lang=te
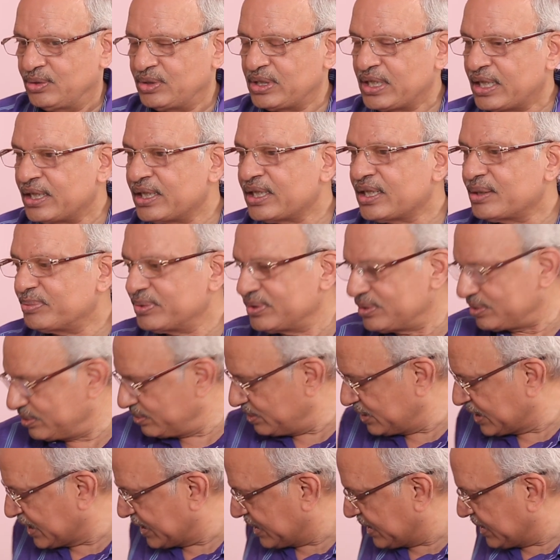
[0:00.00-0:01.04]
దానికి ఇప్పుడు
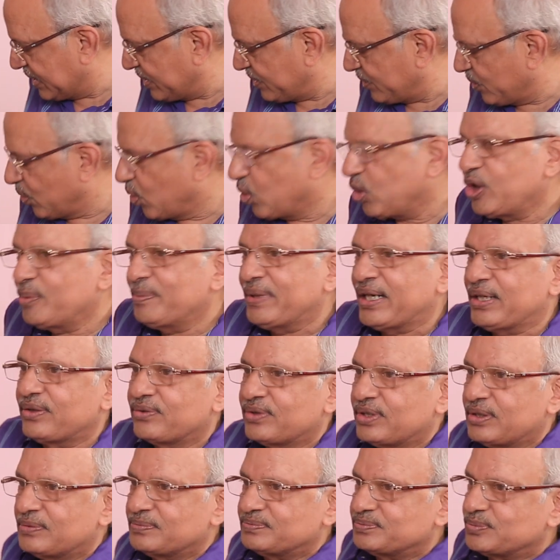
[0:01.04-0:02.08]
నా దగ్గర ఓల్డ్ మెన్
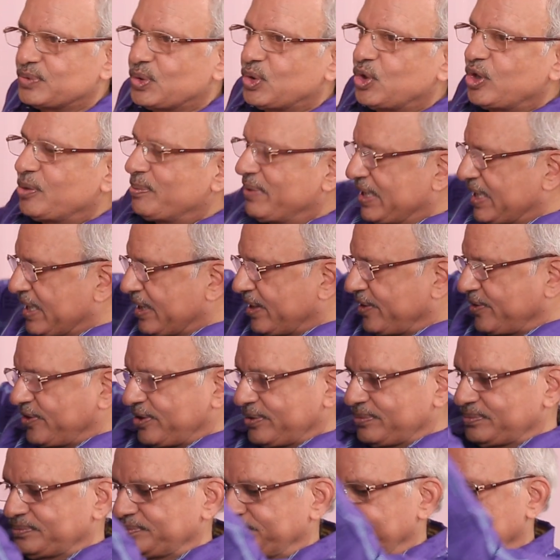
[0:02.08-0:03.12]
ఉంది ఓల్డ్ మెన్ క్యారెక్టర్